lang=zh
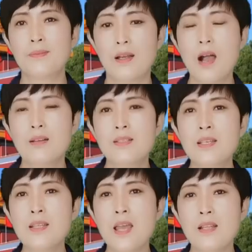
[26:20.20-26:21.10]
好，
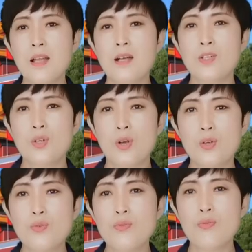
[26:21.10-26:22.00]
今年呢是
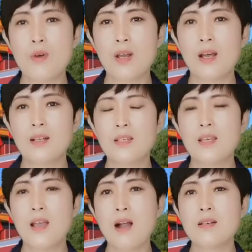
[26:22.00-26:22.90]
中国的
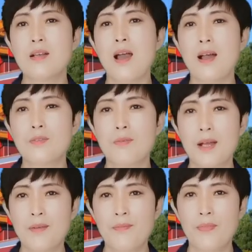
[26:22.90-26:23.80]
第二十大，对
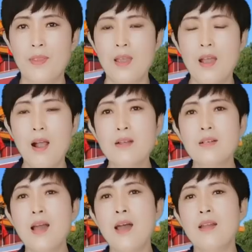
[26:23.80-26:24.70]
吧？二
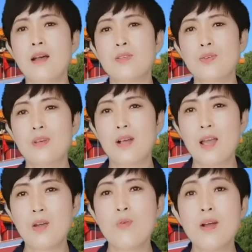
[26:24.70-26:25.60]
十大呢就是
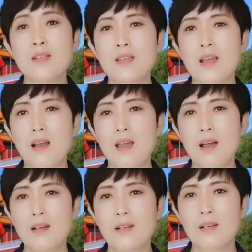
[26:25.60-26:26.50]
该换届了
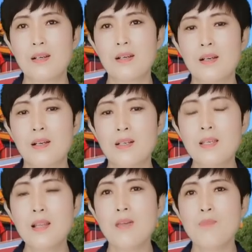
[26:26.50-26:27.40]
呀。
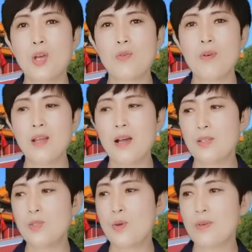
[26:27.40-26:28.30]
现在美国
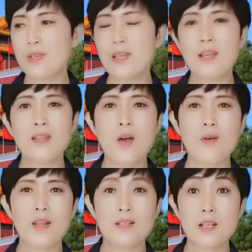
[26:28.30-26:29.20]
呢就一天到
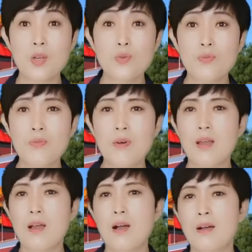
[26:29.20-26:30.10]
晚的这些舆
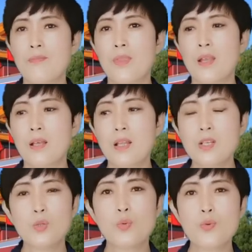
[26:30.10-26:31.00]
论哈，那
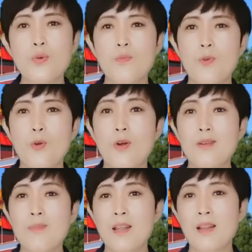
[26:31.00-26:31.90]
些独运
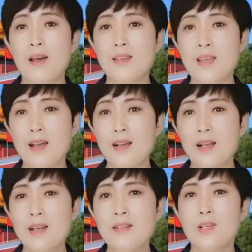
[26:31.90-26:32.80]
轮们呢也
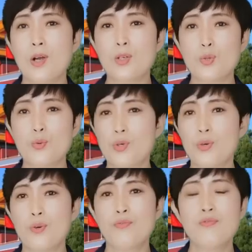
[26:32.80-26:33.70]
跟着就
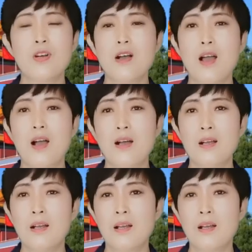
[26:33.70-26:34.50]
是附和呀，